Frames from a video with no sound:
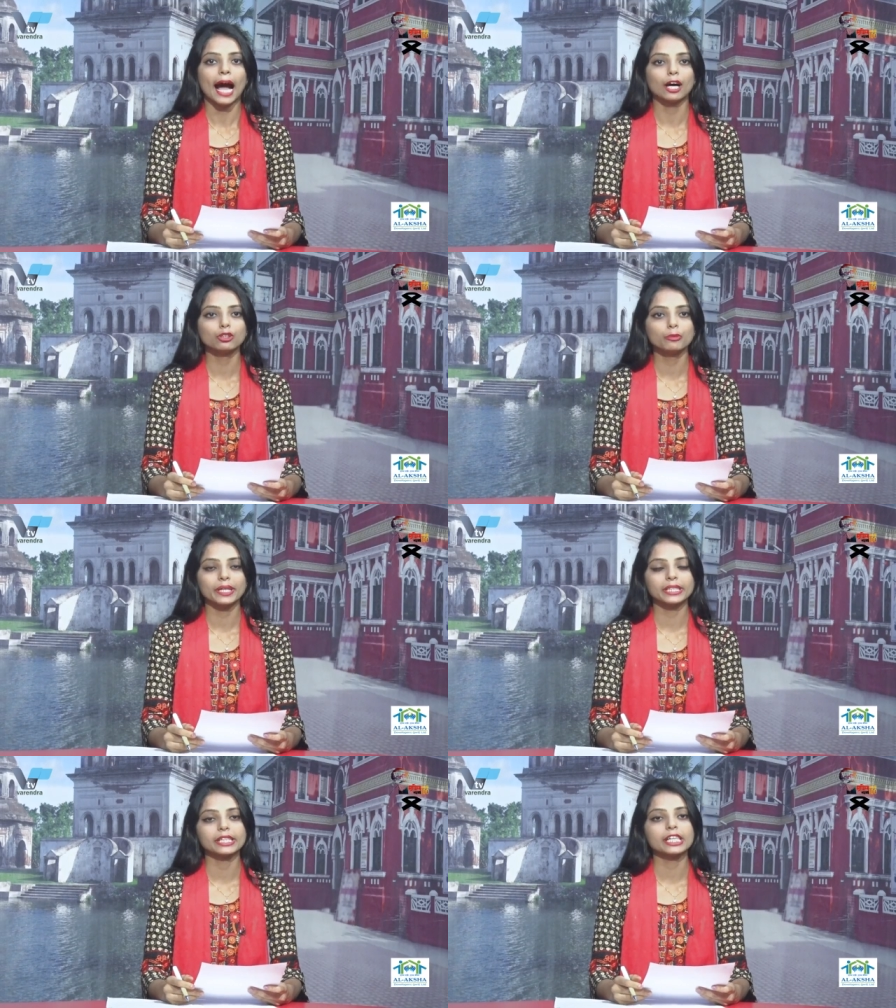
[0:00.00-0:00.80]
আহত
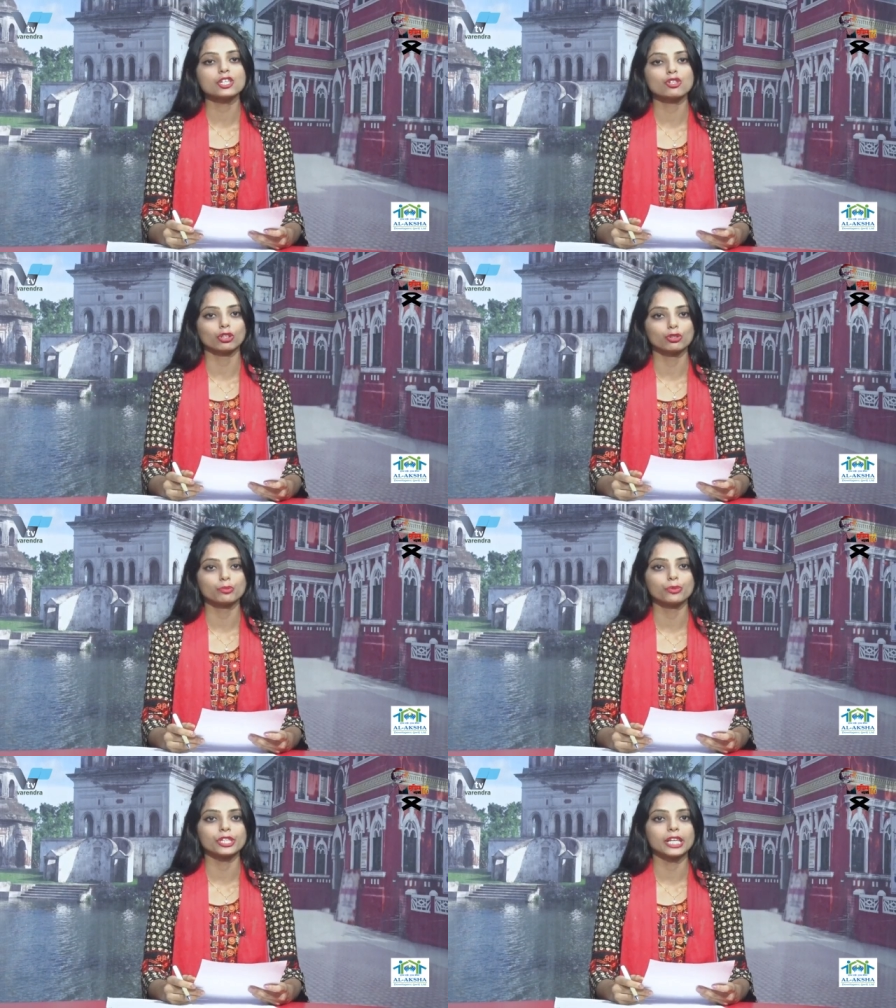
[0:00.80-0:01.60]
ব্যক্তিদের সদর
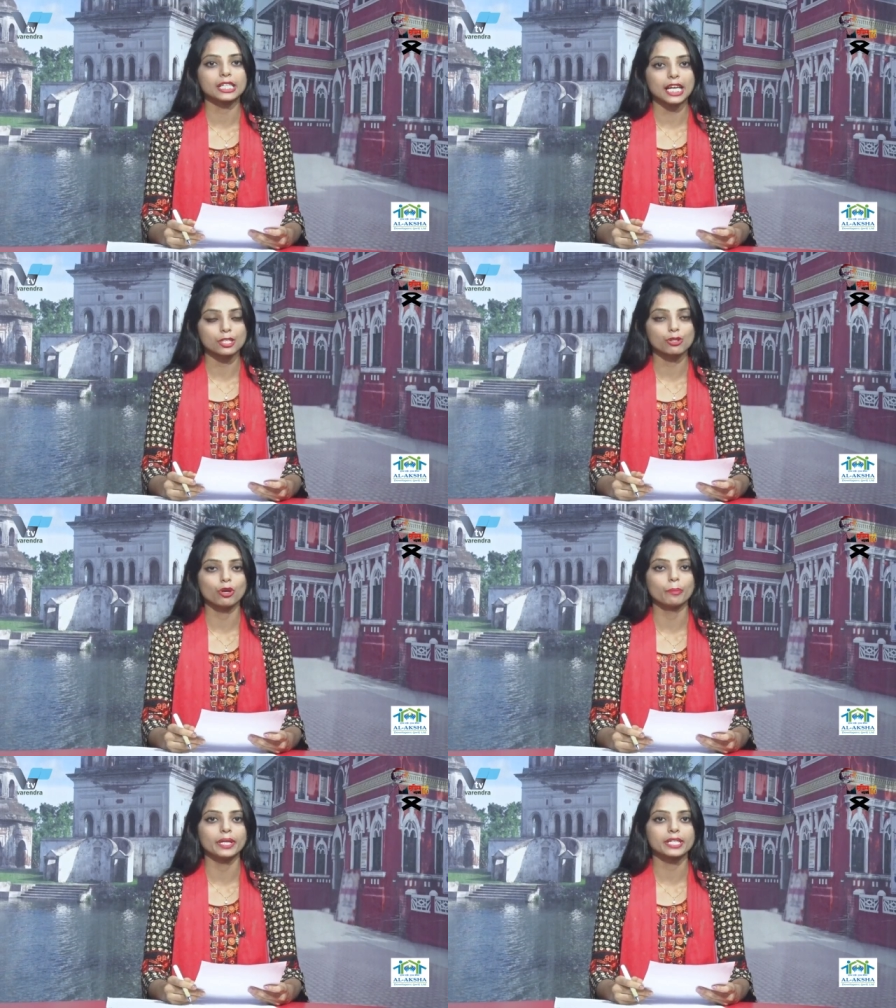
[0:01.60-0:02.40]
উপজেলা স্বাস্থ্য
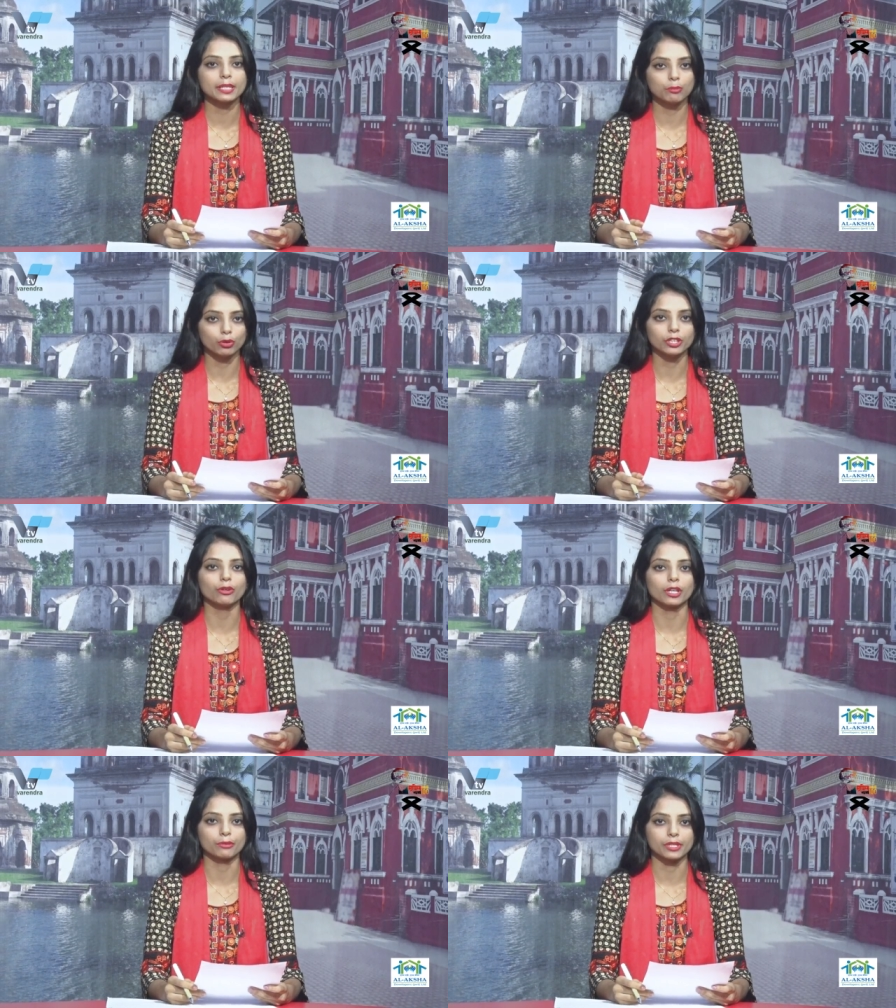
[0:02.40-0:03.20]
কমপ্লেক্সে ভর্তি
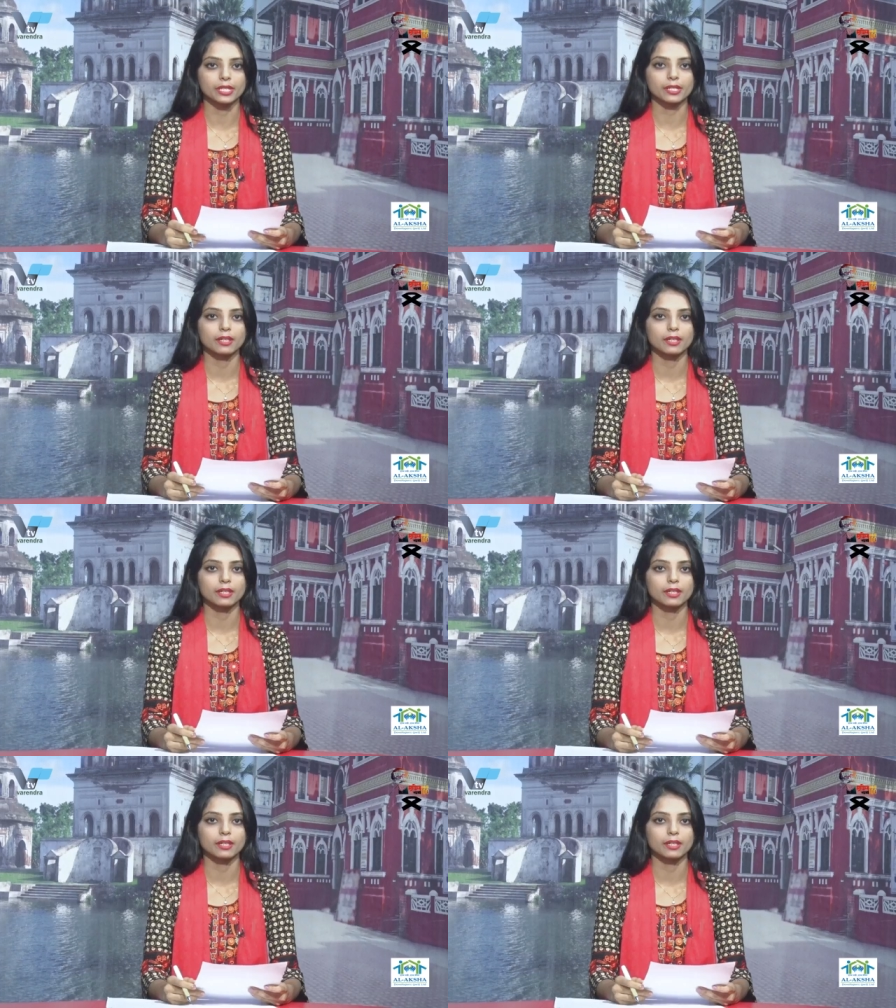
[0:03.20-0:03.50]
করা হয়েছে